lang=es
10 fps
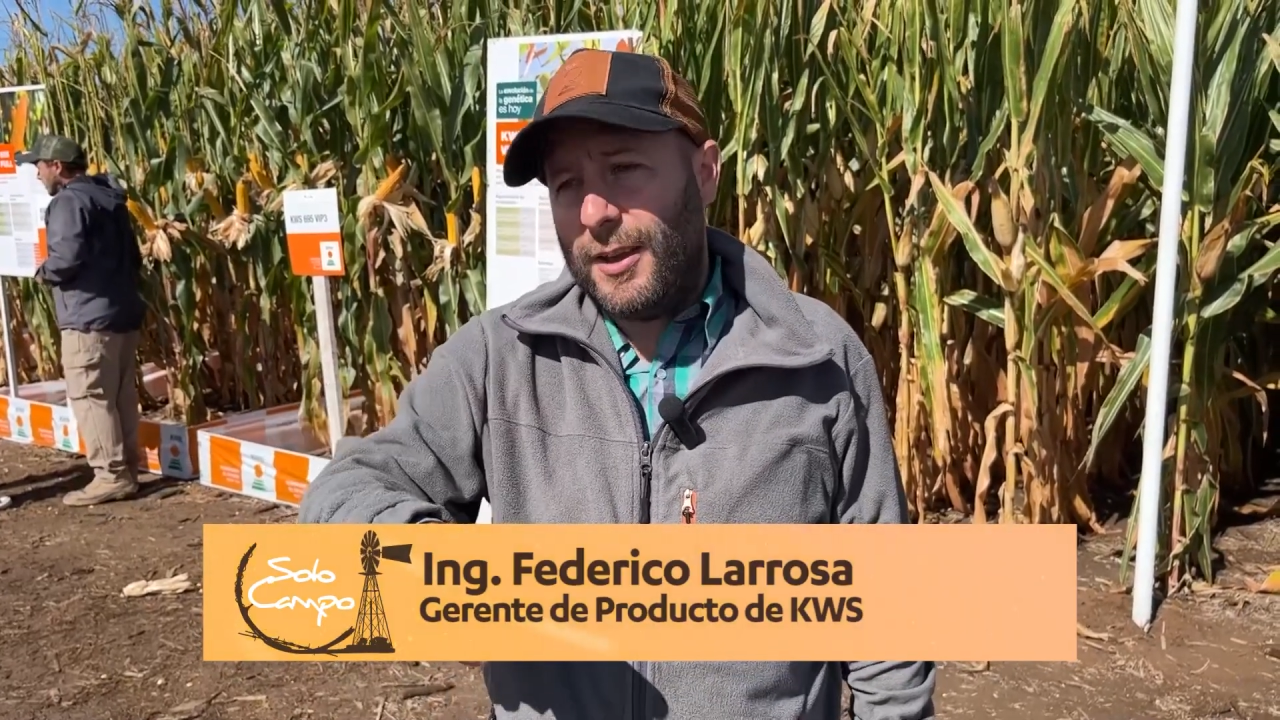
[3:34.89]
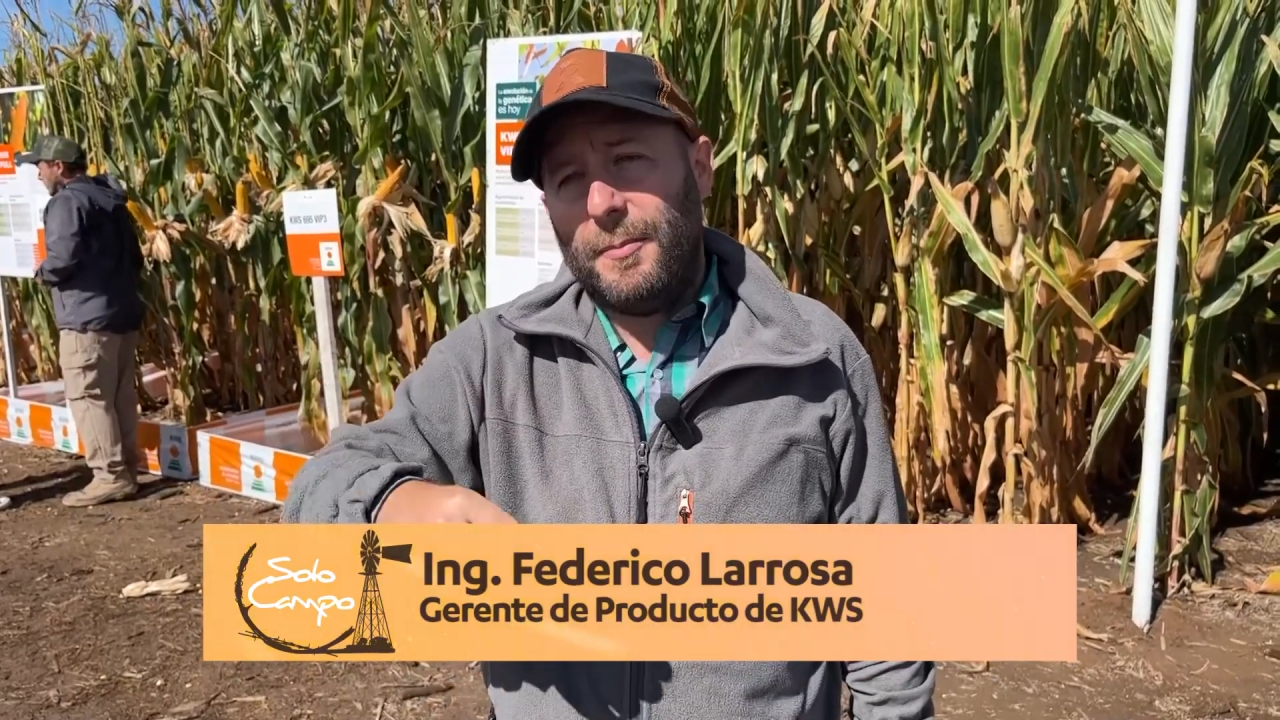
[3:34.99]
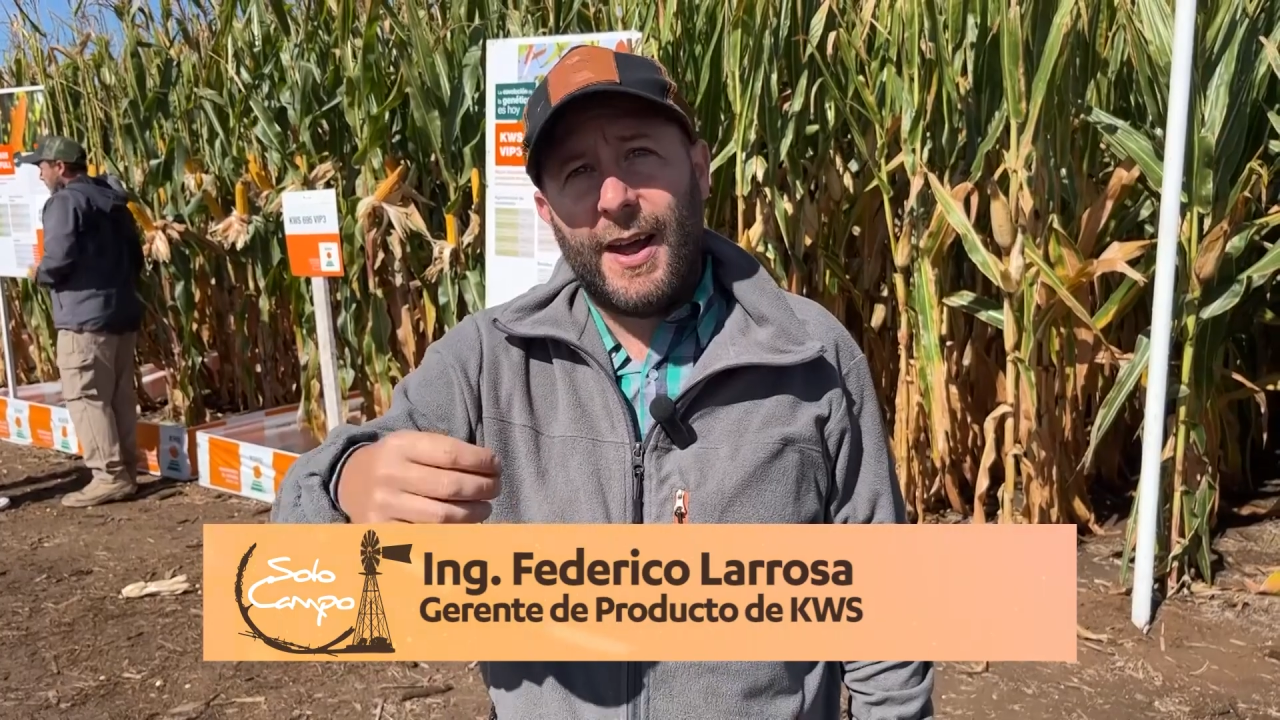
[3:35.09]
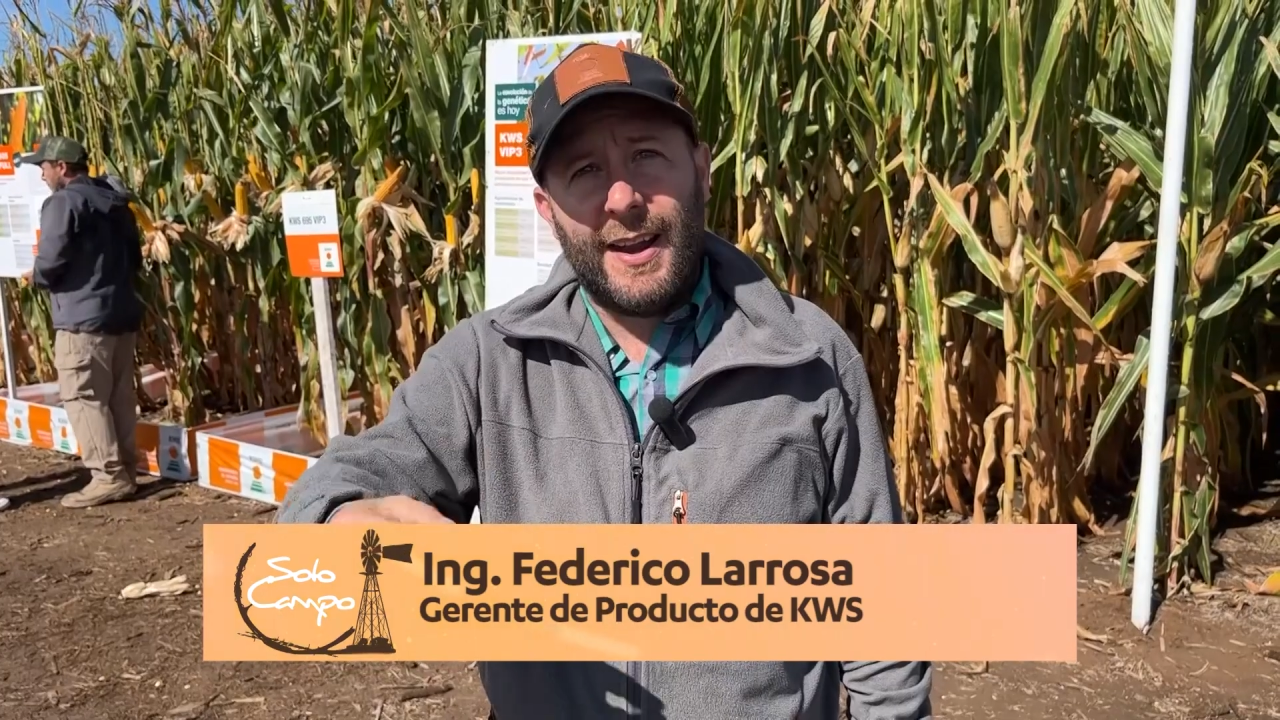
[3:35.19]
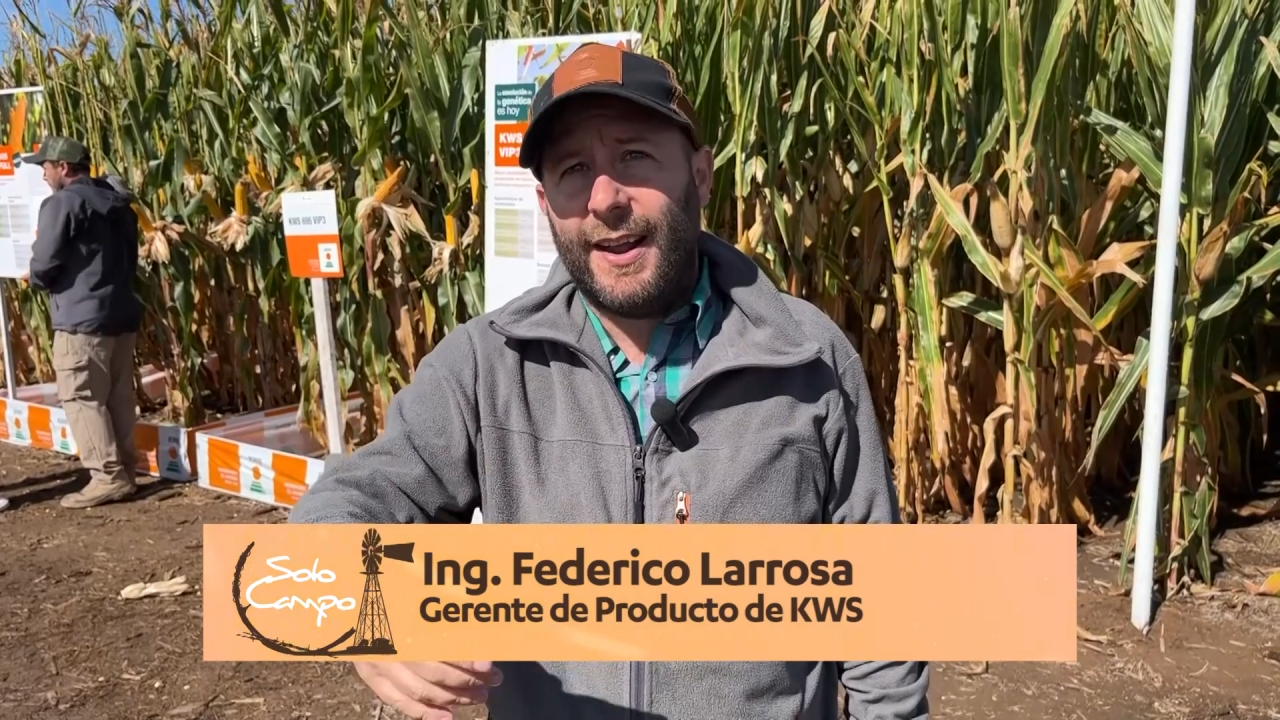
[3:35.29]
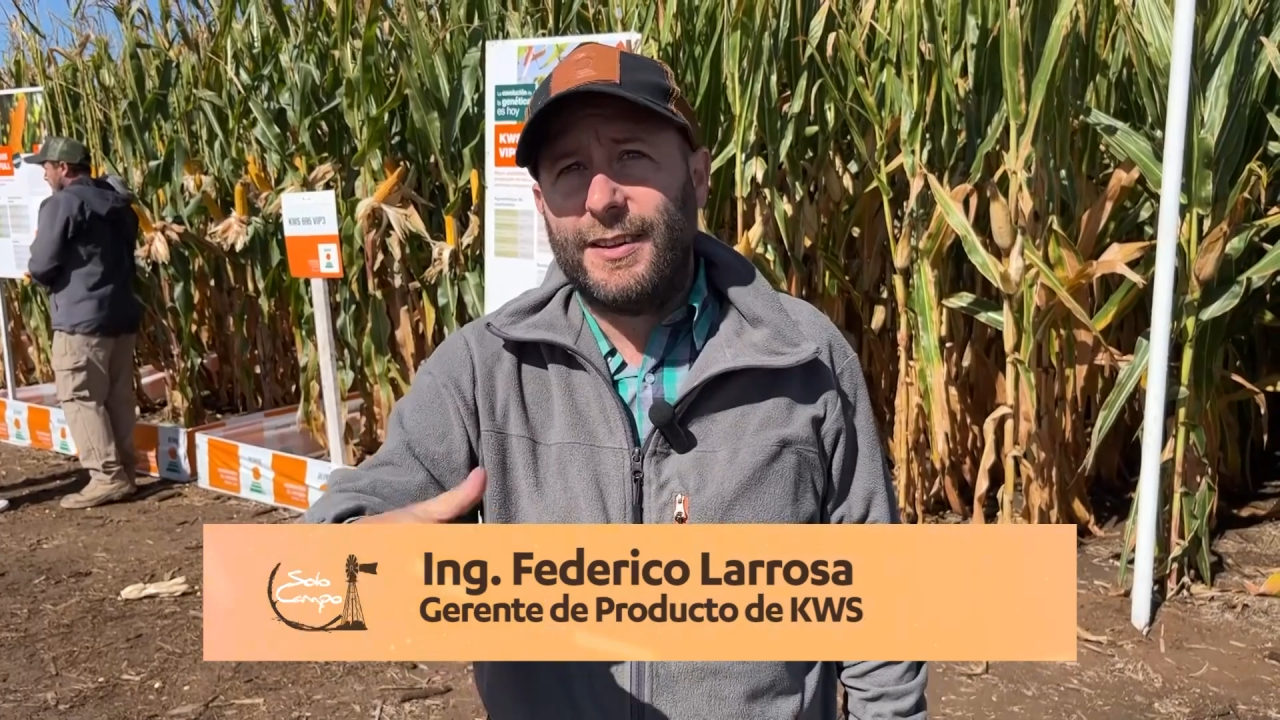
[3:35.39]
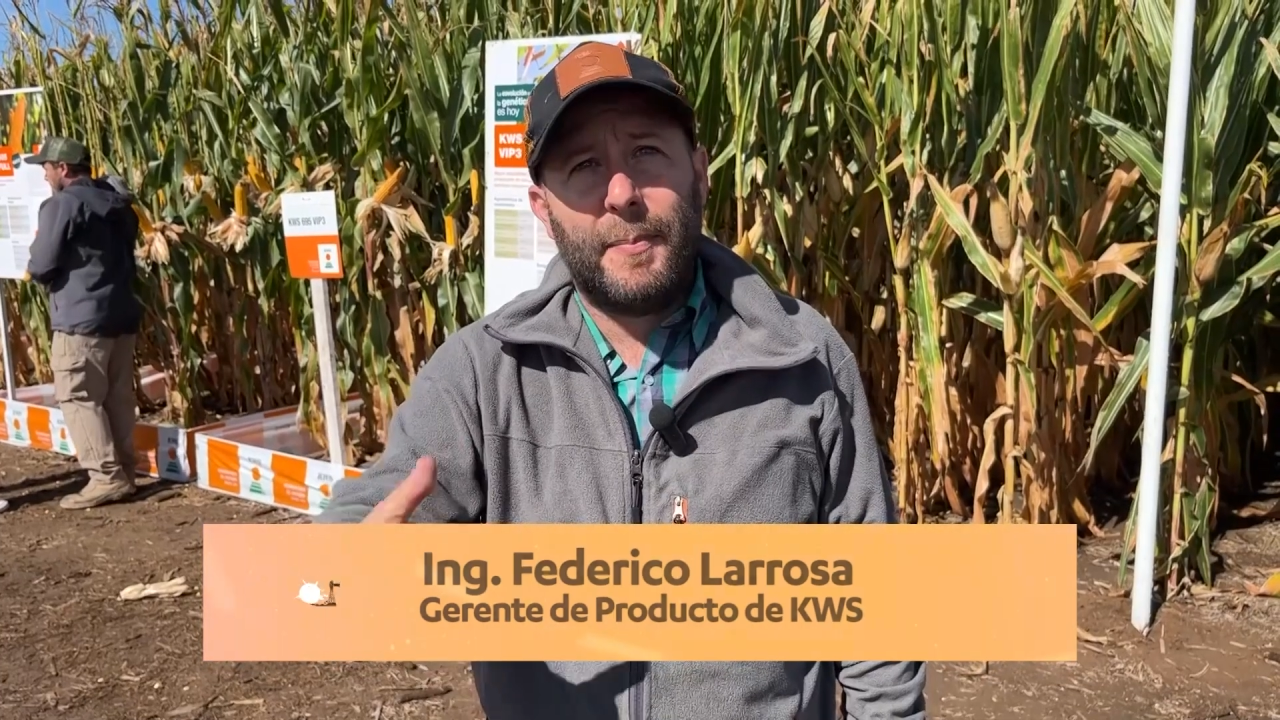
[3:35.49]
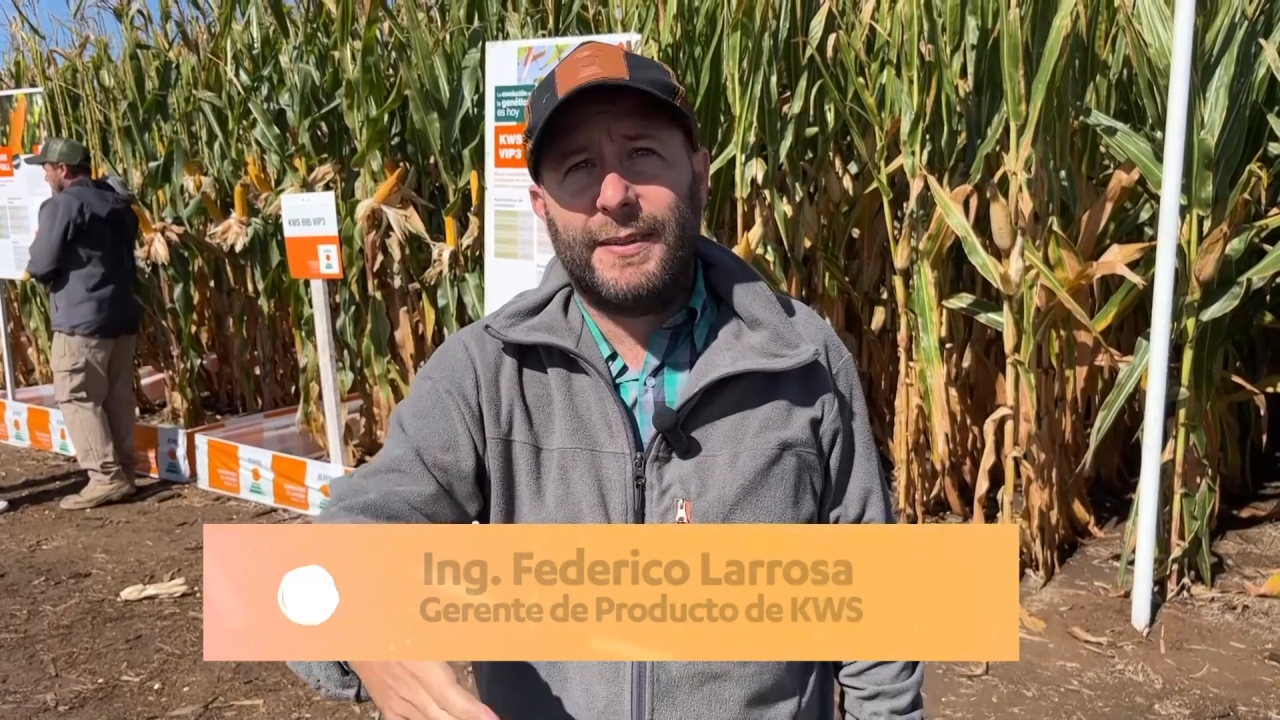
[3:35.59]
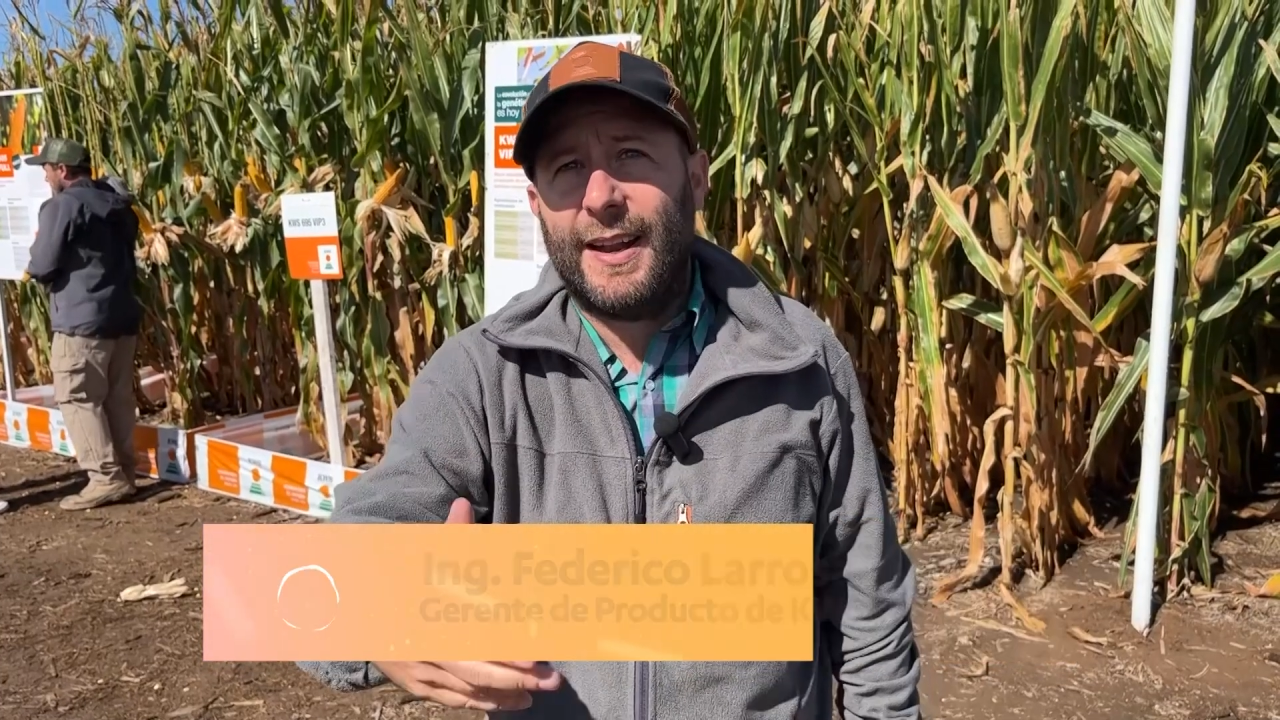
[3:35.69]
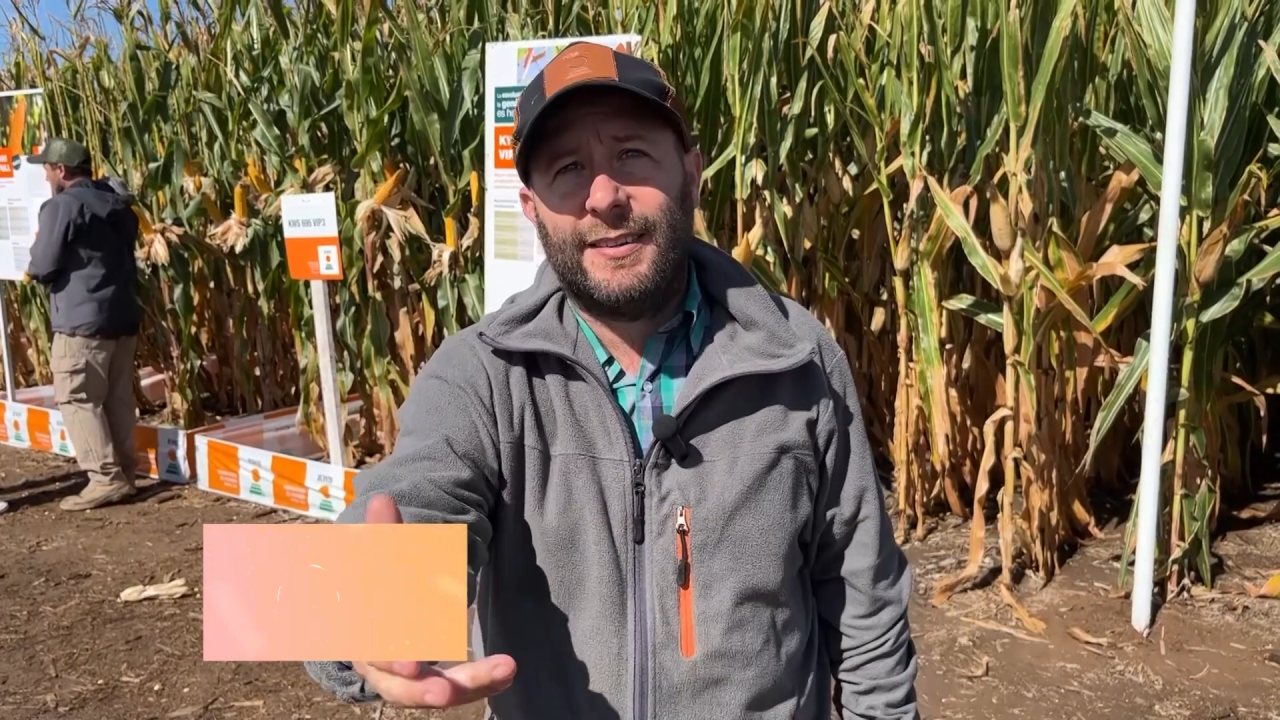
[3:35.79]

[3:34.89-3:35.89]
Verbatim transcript: y mañana ya empezar